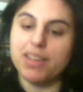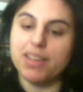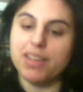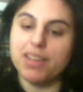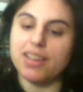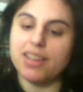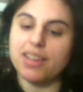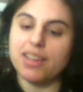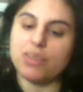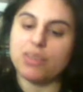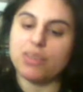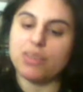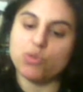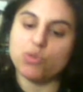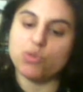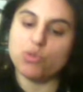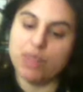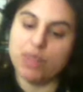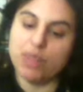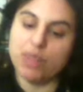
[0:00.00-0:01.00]
et de
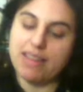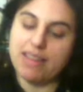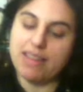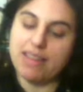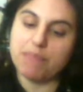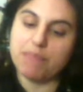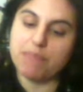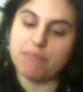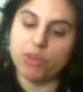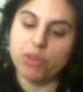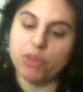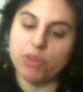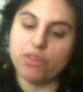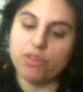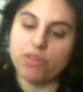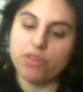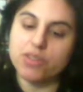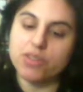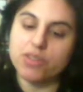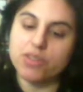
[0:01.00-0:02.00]
souligner
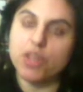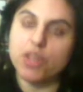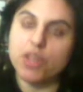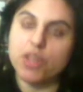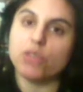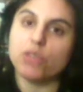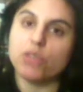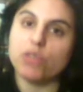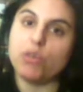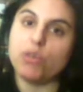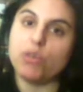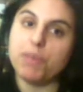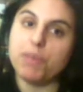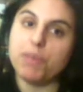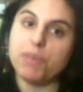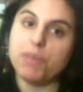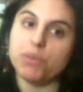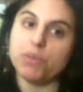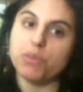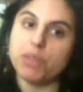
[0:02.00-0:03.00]
l'importance de l'opinion
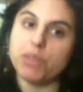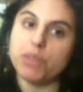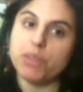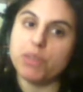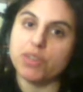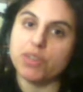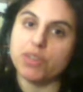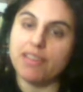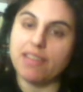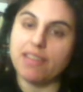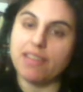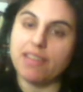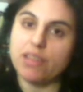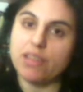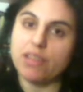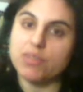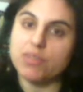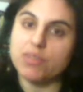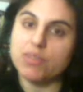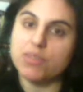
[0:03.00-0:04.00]
majoritaire, de
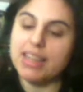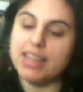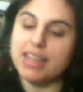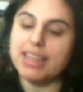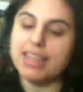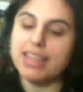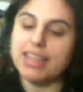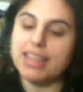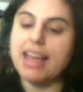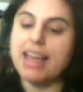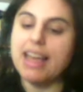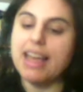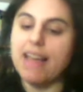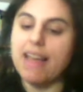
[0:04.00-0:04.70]
celle qui a